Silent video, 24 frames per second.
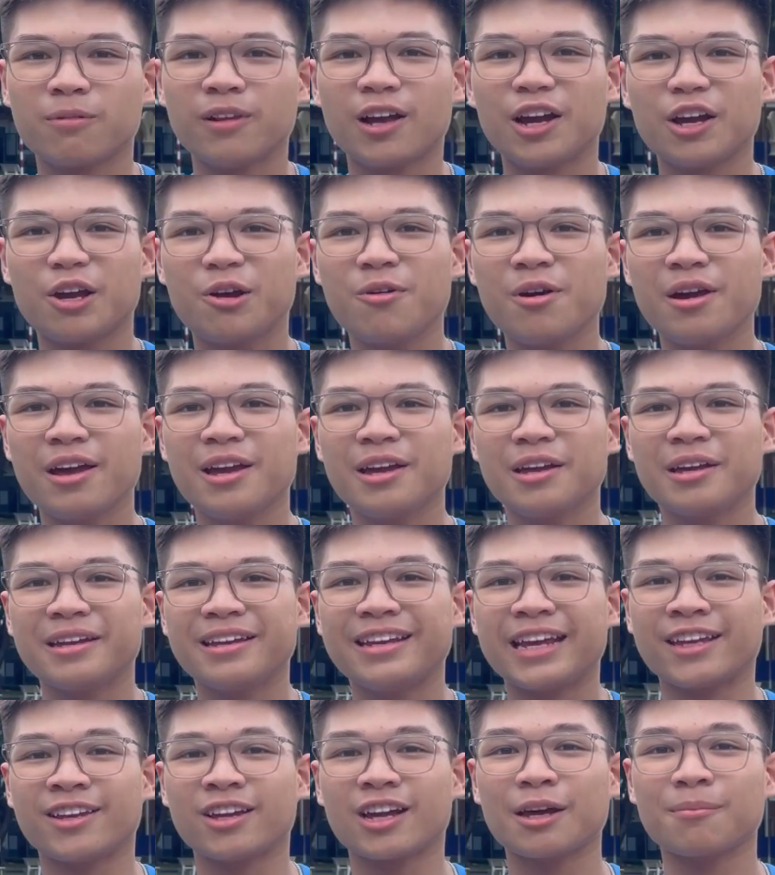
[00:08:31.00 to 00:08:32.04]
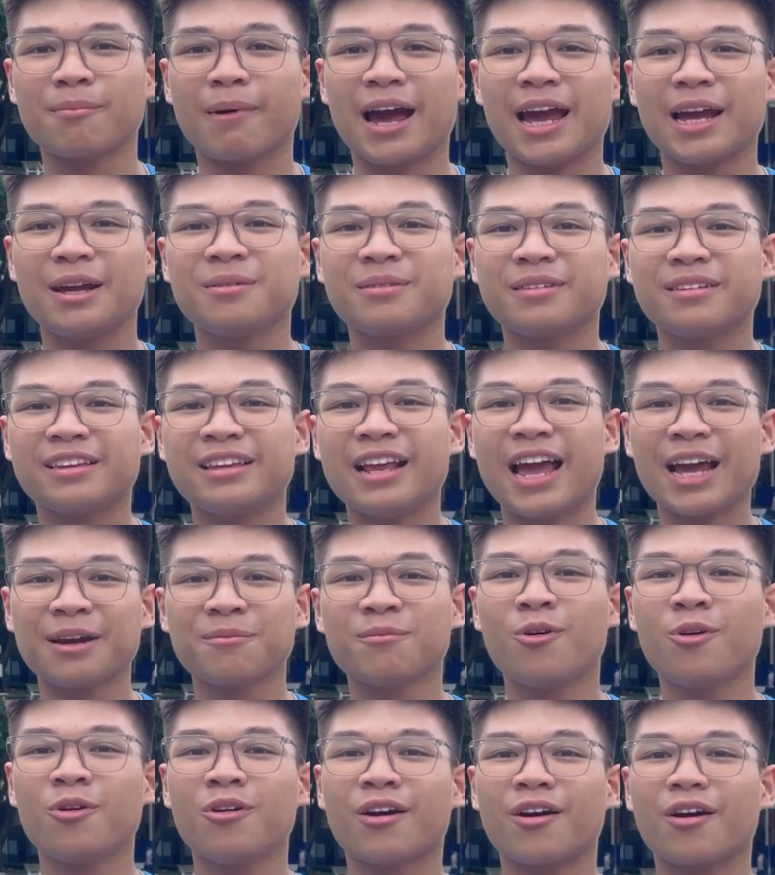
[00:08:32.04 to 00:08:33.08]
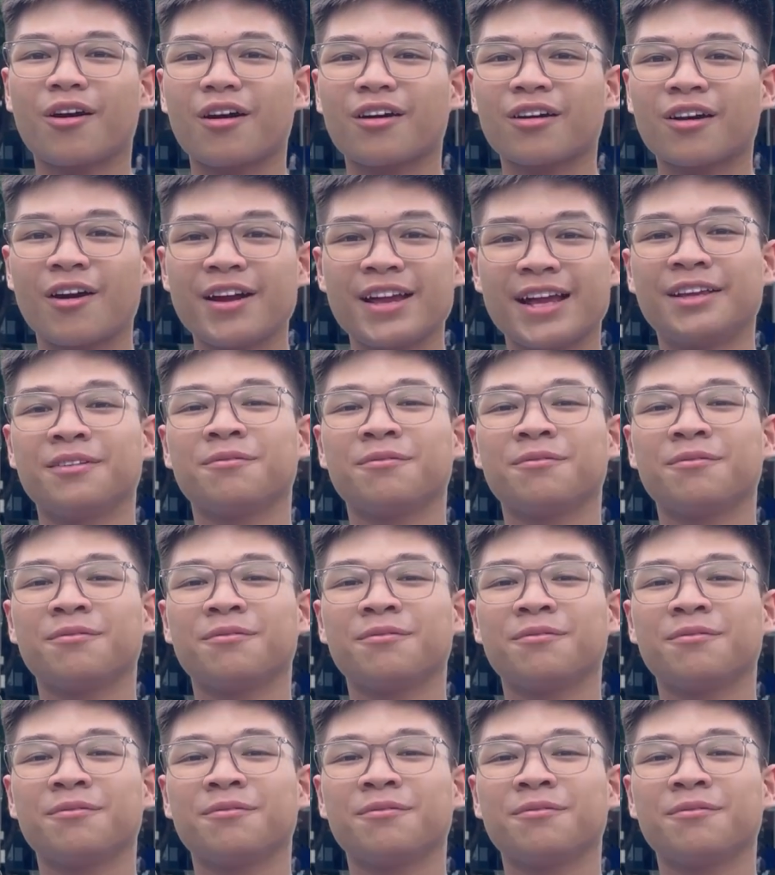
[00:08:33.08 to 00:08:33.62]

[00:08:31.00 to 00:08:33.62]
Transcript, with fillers: Một lời khuyên dành cho các bạn đang muốn vào Bách Khoa.